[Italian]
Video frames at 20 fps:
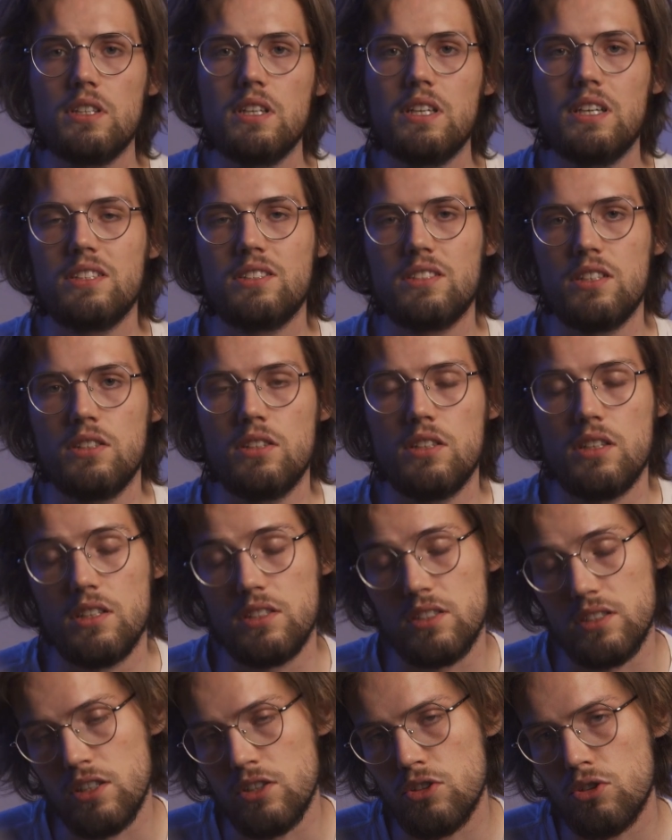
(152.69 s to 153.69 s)

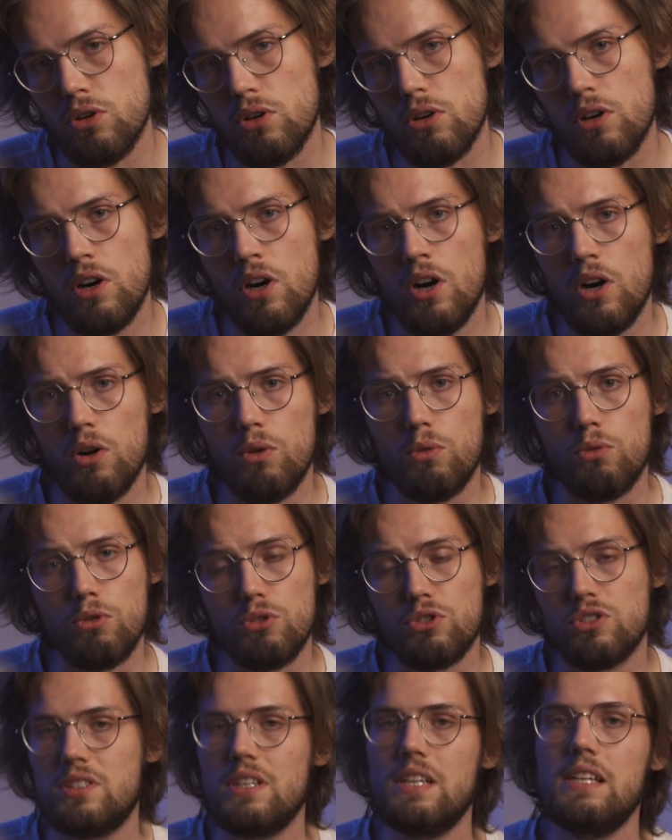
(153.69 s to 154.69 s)
essendo uno
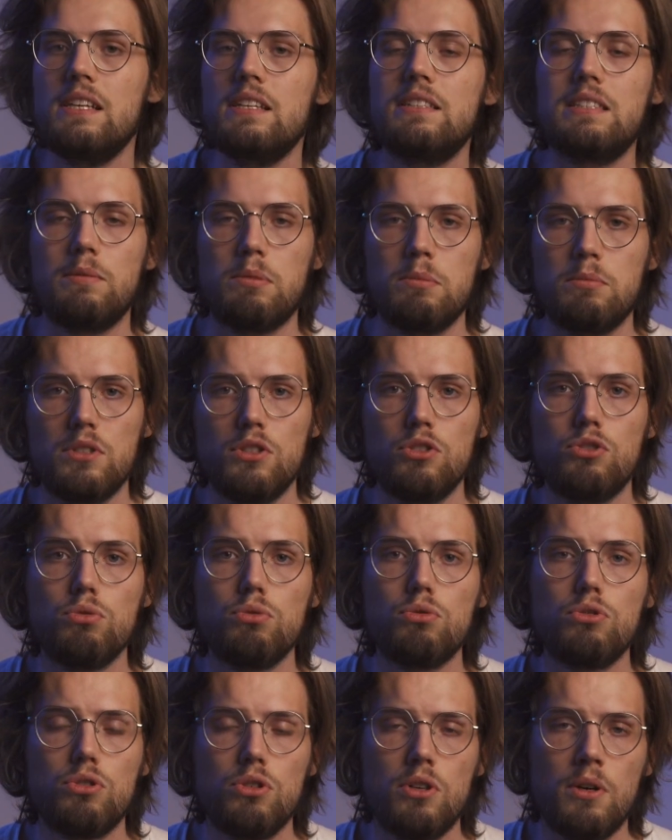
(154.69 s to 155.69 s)
stilista prima di
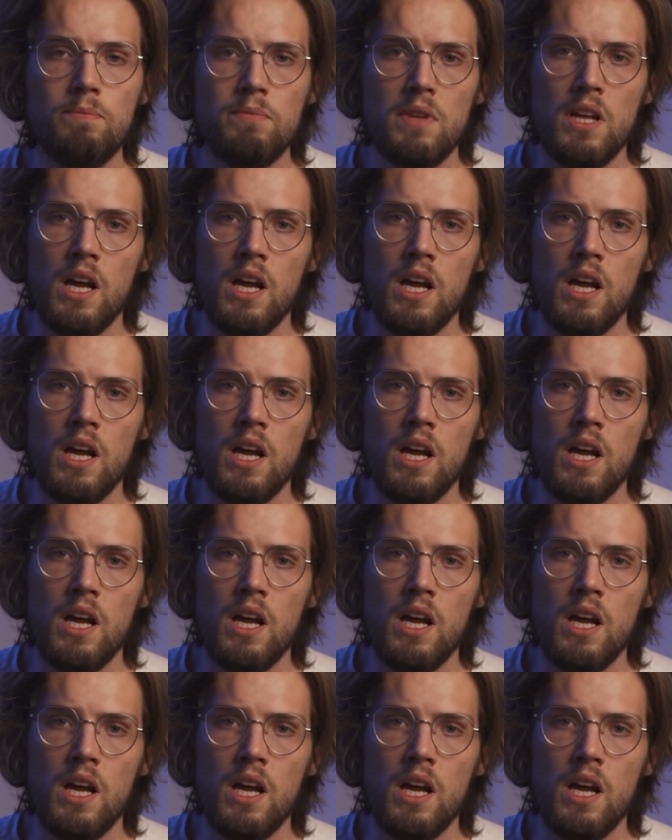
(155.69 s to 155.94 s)
tutto,